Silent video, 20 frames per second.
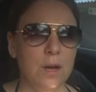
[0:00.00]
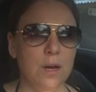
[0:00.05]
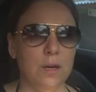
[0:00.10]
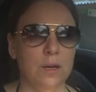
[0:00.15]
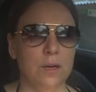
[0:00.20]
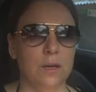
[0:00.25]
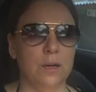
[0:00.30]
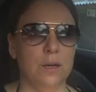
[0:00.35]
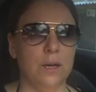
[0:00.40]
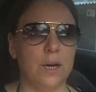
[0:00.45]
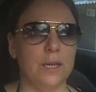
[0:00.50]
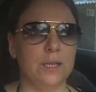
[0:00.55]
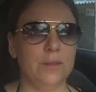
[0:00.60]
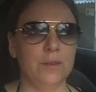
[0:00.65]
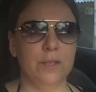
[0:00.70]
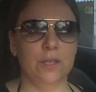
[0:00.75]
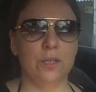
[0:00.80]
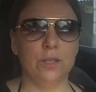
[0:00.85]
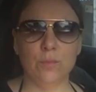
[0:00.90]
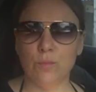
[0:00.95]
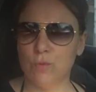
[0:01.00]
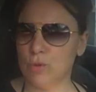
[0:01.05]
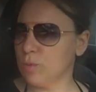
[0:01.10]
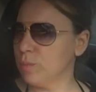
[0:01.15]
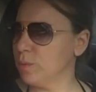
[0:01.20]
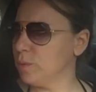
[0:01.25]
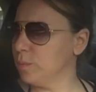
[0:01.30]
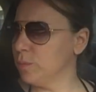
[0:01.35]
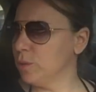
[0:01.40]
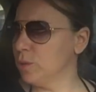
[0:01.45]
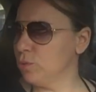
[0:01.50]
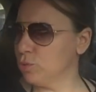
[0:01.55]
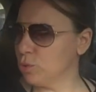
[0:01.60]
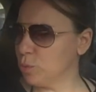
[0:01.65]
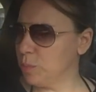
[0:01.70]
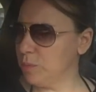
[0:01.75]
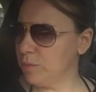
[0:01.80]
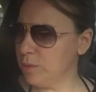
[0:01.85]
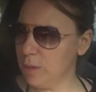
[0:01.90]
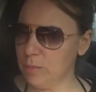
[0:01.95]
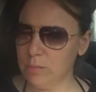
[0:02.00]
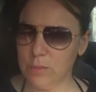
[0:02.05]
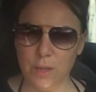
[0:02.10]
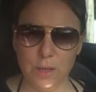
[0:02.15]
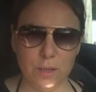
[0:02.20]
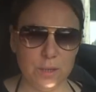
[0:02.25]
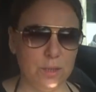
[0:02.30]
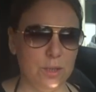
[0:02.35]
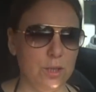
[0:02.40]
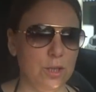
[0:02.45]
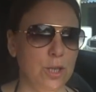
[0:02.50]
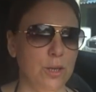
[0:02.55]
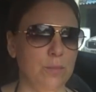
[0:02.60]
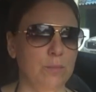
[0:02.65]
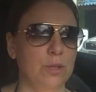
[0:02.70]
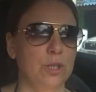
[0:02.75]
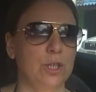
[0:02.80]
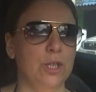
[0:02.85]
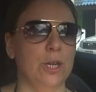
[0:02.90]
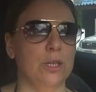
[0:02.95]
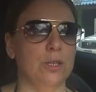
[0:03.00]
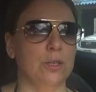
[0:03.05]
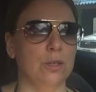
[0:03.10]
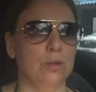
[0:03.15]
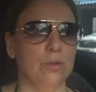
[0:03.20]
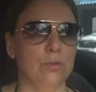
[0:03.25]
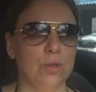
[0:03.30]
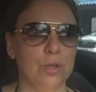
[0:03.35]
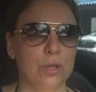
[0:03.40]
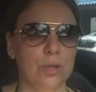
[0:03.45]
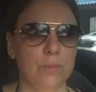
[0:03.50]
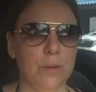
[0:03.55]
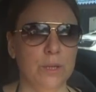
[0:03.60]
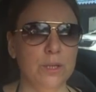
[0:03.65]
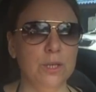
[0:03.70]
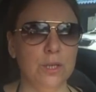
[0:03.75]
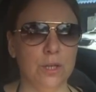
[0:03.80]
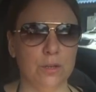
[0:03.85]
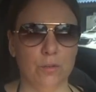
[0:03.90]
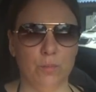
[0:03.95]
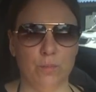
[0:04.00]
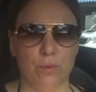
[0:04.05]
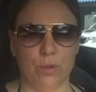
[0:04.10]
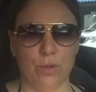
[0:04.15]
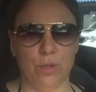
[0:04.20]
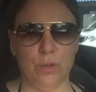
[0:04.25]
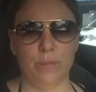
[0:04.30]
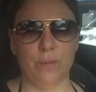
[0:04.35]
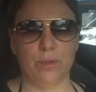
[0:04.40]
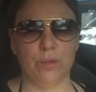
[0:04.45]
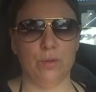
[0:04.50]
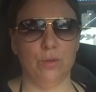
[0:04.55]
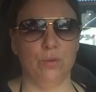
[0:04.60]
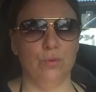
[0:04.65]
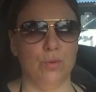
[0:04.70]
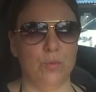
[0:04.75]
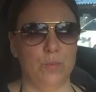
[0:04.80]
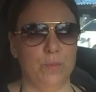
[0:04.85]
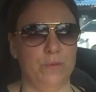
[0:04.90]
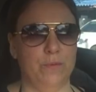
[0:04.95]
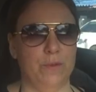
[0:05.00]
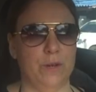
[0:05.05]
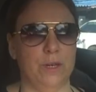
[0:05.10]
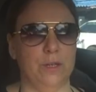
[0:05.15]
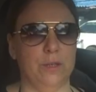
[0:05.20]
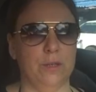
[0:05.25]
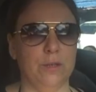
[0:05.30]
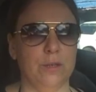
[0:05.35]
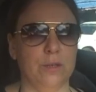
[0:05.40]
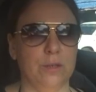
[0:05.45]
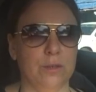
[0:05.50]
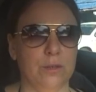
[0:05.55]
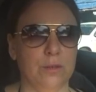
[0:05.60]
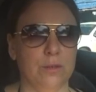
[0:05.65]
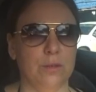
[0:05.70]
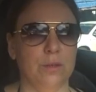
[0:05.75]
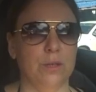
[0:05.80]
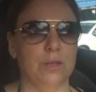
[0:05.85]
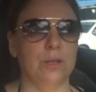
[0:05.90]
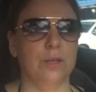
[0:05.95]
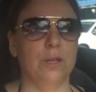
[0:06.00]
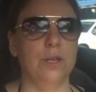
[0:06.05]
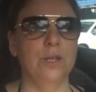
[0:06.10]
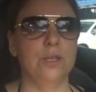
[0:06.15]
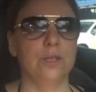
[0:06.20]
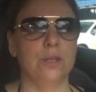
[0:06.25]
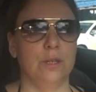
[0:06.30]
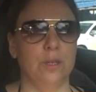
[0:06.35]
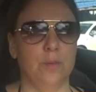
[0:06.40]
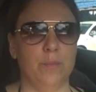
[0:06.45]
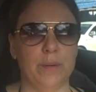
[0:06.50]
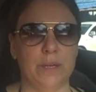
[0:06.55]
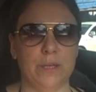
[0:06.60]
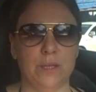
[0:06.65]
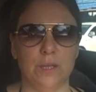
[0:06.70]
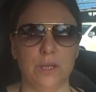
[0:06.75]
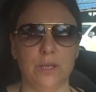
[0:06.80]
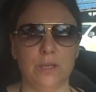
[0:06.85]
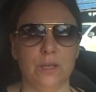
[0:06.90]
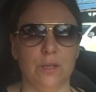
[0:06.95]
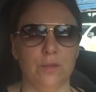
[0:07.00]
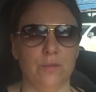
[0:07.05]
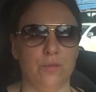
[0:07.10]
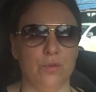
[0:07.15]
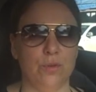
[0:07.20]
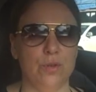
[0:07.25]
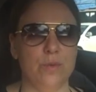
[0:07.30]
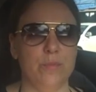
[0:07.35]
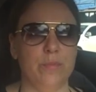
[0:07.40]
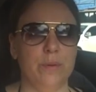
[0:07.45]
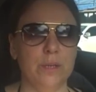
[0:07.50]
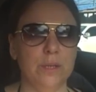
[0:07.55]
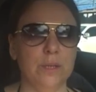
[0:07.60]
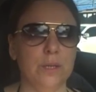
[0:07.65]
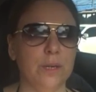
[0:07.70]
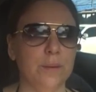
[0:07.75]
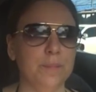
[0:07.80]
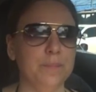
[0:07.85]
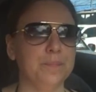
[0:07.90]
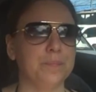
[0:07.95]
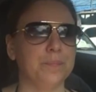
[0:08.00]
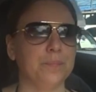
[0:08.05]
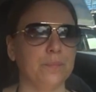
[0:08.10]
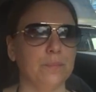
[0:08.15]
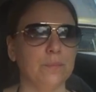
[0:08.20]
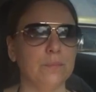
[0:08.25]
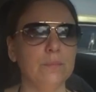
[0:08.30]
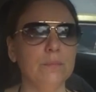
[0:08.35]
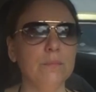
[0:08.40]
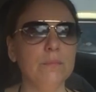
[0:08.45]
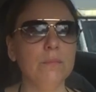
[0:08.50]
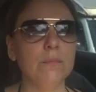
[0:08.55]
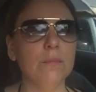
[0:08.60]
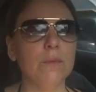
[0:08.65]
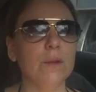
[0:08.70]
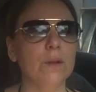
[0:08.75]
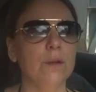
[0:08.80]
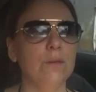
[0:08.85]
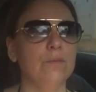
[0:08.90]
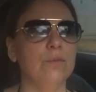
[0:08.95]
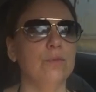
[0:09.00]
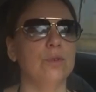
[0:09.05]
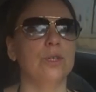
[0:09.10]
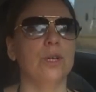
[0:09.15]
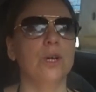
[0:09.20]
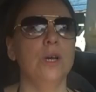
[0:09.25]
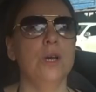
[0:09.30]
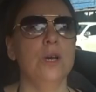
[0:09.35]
А, ответить-то, может быть, мы и успеваем, да, разъезжаем мы часто, но Жень монтировать просто-напросто не успевает. Э, это длительный процесс, это все не быстро. Вот,